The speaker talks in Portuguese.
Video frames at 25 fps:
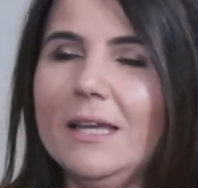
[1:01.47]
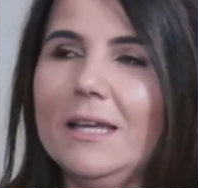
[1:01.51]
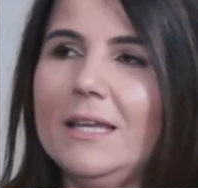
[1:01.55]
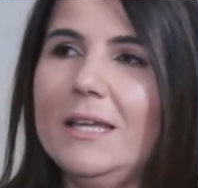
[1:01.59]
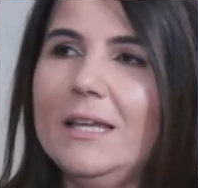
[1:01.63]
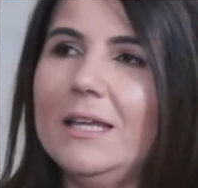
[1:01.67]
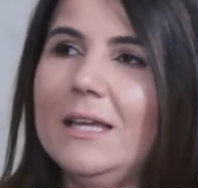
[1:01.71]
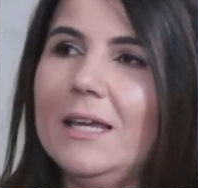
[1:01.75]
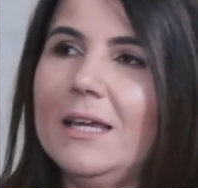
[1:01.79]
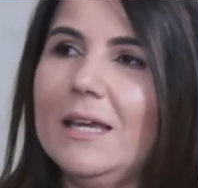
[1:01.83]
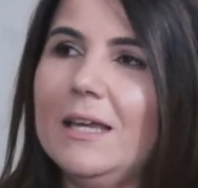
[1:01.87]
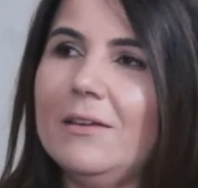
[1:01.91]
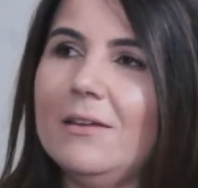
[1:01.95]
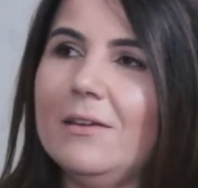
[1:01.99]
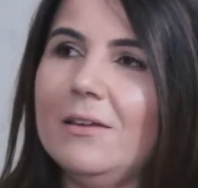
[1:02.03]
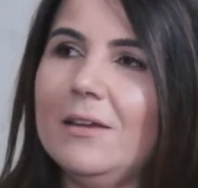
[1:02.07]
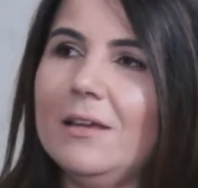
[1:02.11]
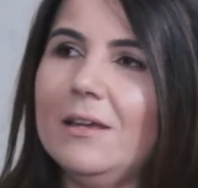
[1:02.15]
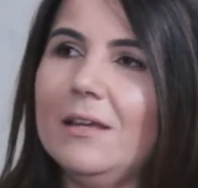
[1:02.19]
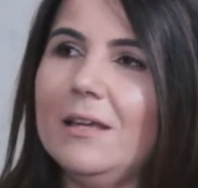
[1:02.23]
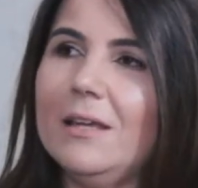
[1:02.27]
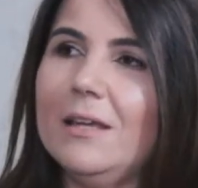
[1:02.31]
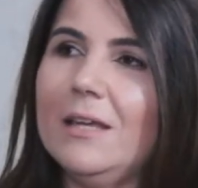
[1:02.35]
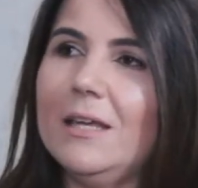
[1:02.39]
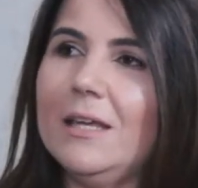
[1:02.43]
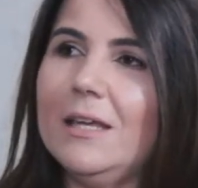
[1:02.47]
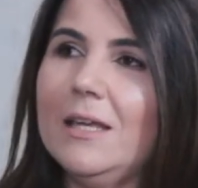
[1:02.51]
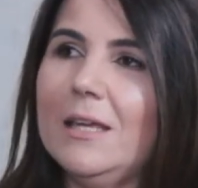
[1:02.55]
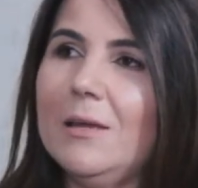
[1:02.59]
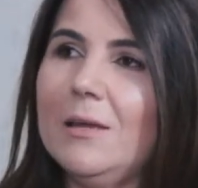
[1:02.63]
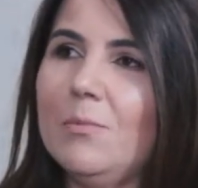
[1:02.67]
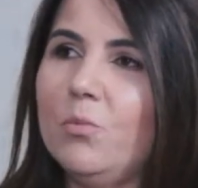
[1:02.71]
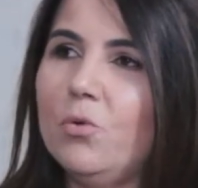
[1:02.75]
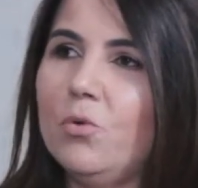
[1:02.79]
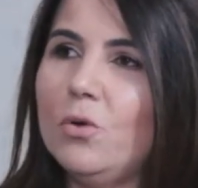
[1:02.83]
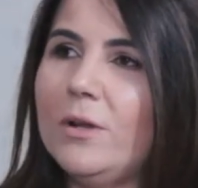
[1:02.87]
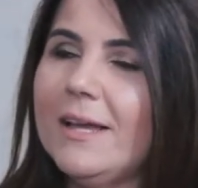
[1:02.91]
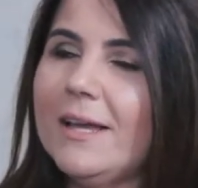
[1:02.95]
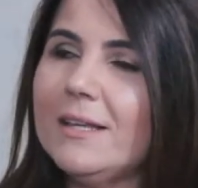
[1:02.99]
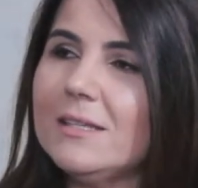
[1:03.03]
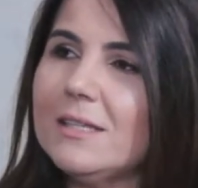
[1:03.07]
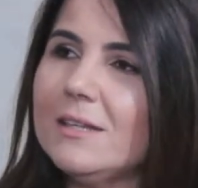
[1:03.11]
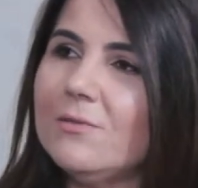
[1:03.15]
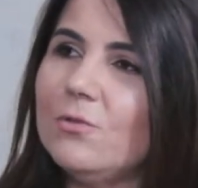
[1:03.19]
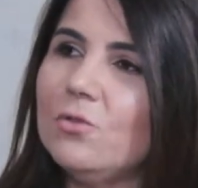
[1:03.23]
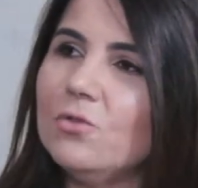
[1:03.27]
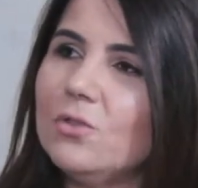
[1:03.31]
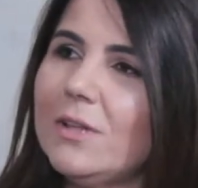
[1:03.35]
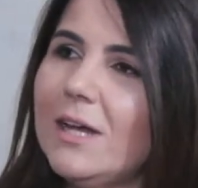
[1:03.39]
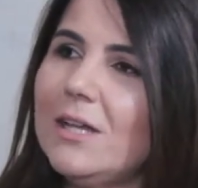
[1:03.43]
E, e por
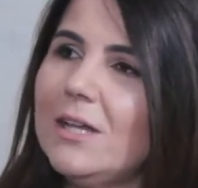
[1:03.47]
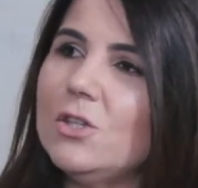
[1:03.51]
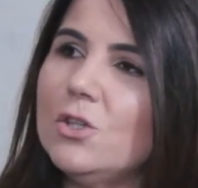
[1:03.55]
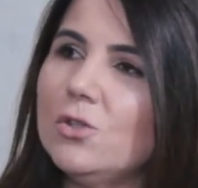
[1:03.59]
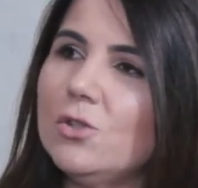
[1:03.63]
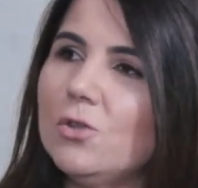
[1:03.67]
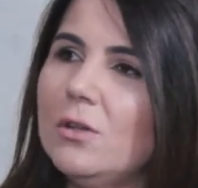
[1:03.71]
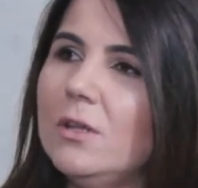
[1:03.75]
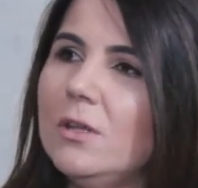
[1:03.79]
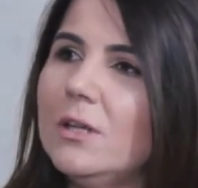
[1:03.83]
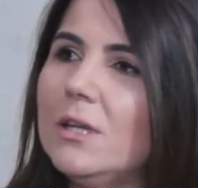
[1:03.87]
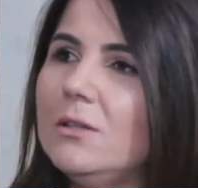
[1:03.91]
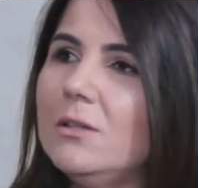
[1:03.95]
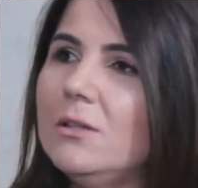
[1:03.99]
essa vontade toda